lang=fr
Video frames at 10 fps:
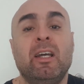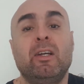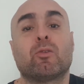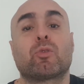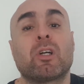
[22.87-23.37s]

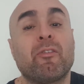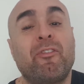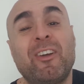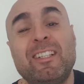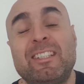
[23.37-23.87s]
Et en tout cas,
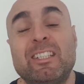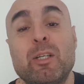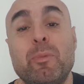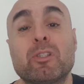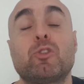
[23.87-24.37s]
féliciter
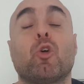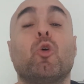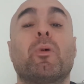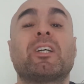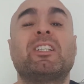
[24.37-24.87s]
bien sûr le
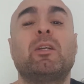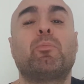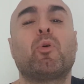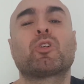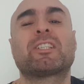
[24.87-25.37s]
Brésil
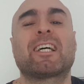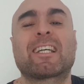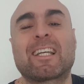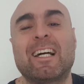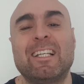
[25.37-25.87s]
pour sa
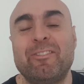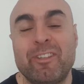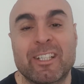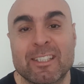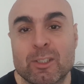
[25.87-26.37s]

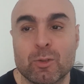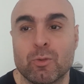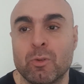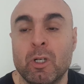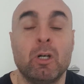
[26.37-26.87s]
qualification.